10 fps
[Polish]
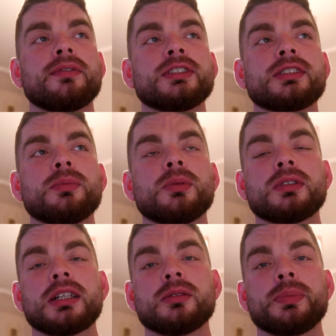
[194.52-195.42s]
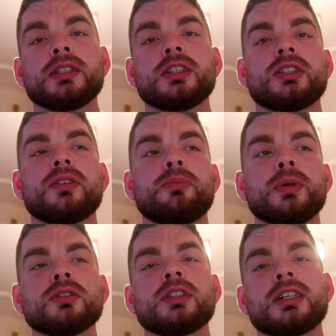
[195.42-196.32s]
wszystko było tak dopięte, że w
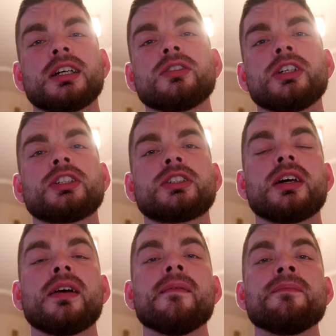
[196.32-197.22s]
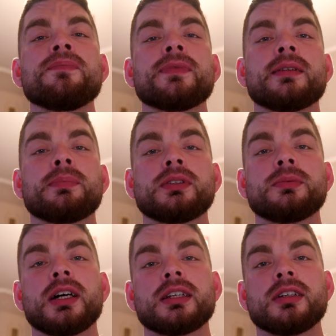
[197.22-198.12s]
piątek rano jeszcze Mm, po
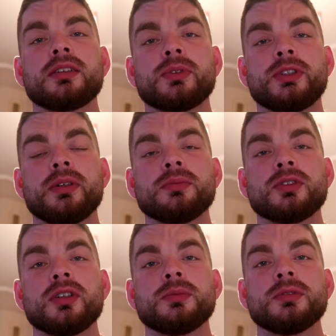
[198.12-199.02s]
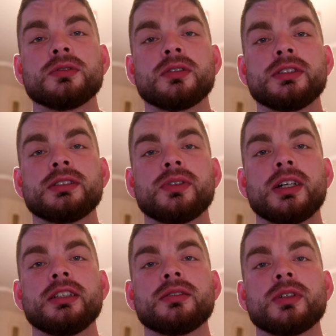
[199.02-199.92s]
tym kardio, jak wróciłem do domu, do rodziców
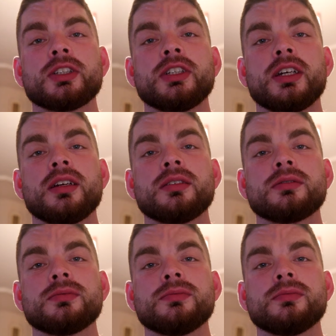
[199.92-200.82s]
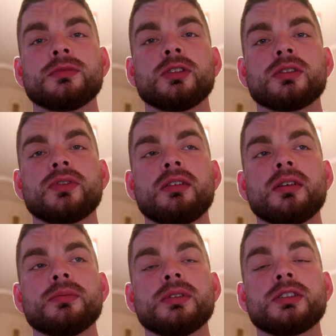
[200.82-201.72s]
Ani, to właśnie mm,
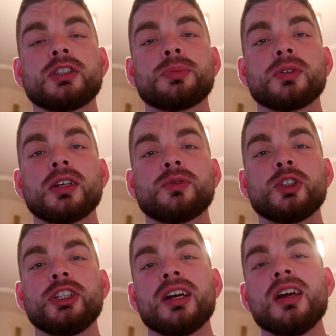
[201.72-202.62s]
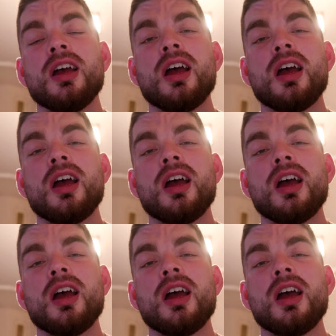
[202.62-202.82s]
gotowałem szybko na wodzie